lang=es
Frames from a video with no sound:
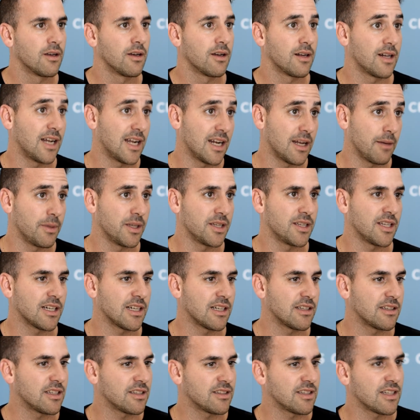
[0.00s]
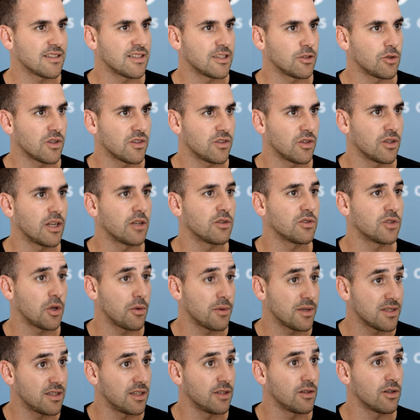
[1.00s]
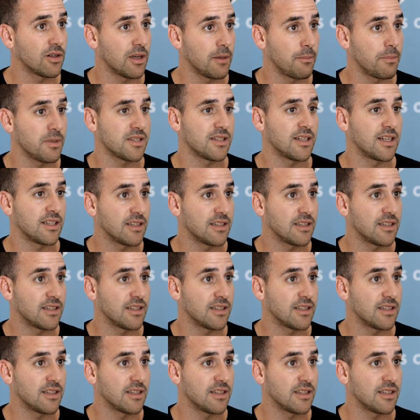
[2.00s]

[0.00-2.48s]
Claramente, de esta situación hay otros vecinos que empiezan